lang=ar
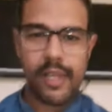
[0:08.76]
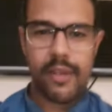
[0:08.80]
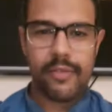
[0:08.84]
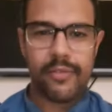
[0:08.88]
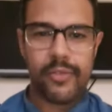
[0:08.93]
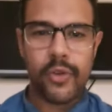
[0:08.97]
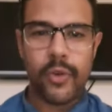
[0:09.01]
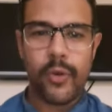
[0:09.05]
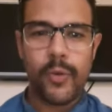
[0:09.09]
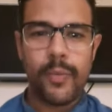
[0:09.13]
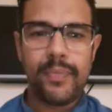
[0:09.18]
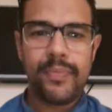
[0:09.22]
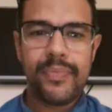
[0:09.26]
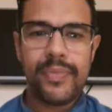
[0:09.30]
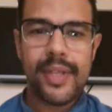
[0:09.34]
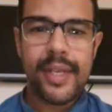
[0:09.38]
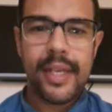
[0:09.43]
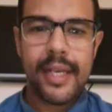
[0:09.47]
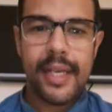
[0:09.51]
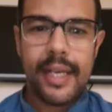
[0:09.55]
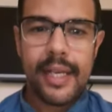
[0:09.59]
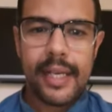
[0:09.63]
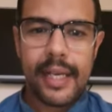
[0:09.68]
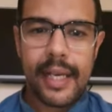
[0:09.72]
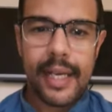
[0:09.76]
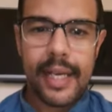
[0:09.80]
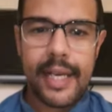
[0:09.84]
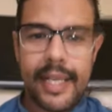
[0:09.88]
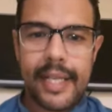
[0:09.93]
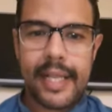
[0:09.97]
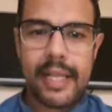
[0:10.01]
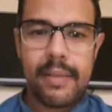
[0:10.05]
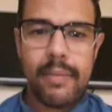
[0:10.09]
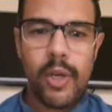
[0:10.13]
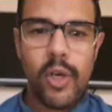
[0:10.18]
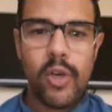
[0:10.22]
استفدوا
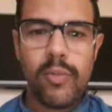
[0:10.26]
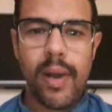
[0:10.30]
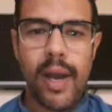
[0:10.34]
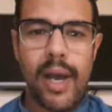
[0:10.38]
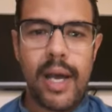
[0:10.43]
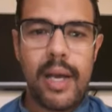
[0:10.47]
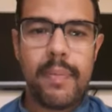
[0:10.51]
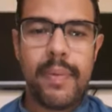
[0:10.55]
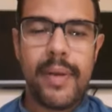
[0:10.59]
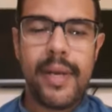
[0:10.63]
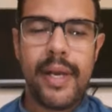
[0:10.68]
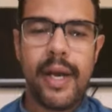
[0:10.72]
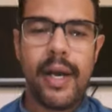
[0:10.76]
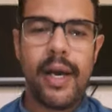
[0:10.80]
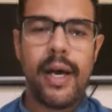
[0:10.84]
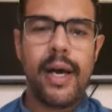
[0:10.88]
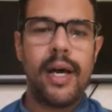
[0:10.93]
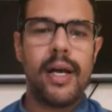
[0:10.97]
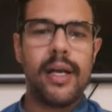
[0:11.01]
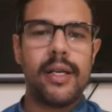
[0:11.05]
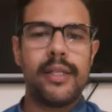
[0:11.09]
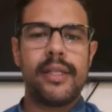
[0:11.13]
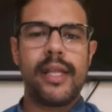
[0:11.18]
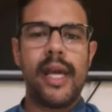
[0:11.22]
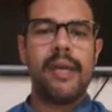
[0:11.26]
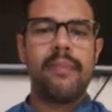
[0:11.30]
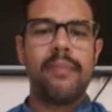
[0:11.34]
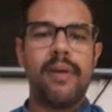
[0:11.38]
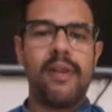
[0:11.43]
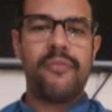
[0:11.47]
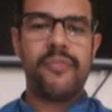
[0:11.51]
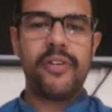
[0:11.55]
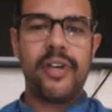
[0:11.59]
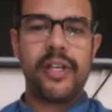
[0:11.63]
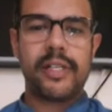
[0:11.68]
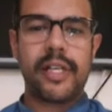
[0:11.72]
قناه المعلومه البناءه
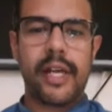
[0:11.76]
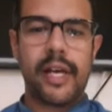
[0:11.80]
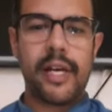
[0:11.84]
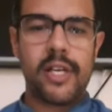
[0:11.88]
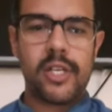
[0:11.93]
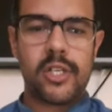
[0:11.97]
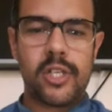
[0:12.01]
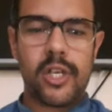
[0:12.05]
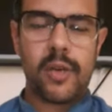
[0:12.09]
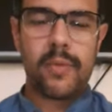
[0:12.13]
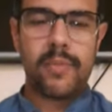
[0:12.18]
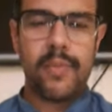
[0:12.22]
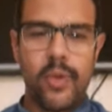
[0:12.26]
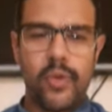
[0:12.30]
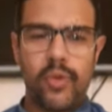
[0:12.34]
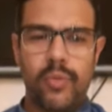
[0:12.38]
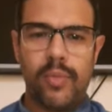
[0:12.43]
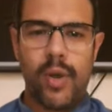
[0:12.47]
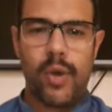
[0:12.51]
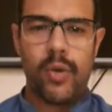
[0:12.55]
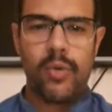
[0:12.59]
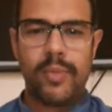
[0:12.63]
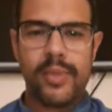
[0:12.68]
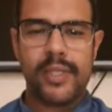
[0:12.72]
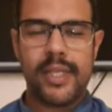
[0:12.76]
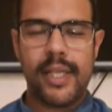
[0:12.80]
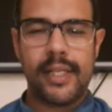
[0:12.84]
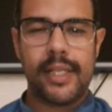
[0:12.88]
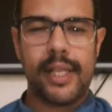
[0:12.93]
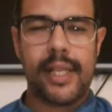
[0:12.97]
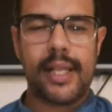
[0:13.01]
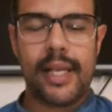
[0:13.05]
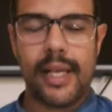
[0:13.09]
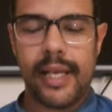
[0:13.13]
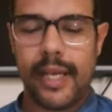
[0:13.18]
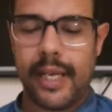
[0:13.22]
دائما في اطار نشر المعلومه
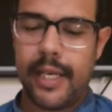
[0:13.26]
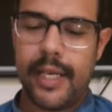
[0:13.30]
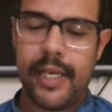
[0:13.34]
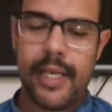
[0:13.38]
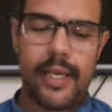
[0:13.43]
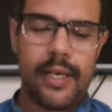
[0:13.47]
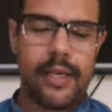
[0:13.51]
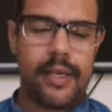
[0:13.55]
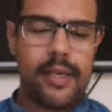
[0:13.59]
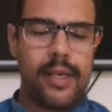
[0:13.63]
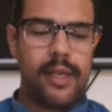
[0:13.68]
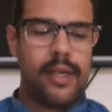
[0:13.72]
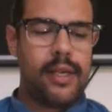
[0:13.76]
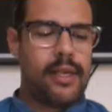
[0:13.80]
ومساعده الاخرين